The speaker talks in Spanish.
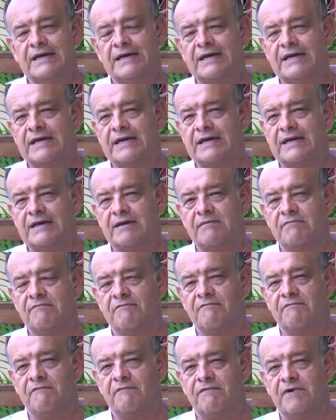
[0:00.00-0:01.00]
eh,
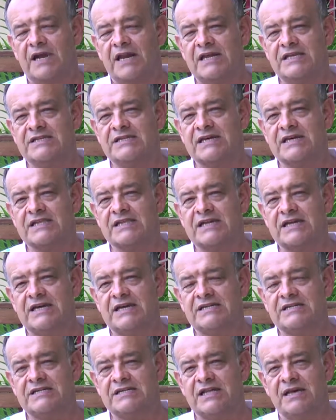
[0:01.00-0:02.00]
falencia que
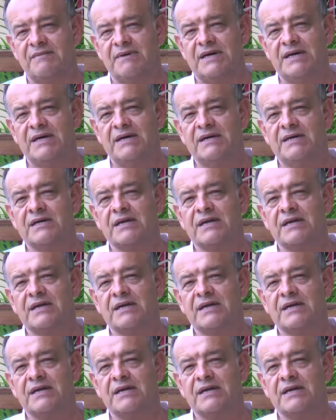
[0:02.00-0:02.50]
tenga el sistema,